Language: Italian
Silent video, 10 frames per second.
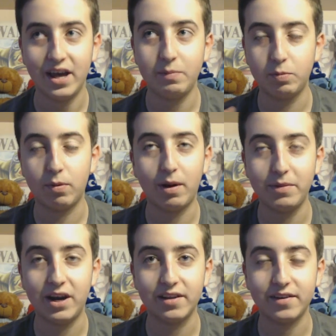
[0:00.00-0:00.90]
È più
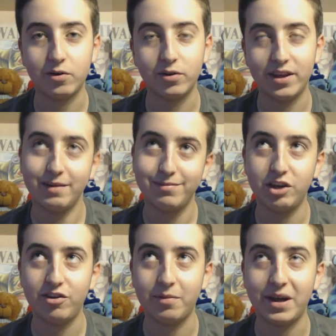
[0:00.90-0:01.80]
probabile la seconda,
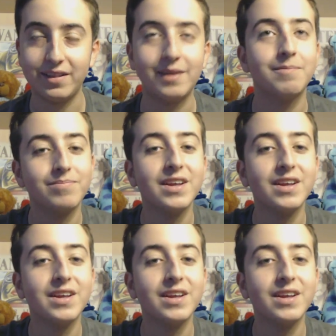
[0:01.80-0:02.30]
decisamente.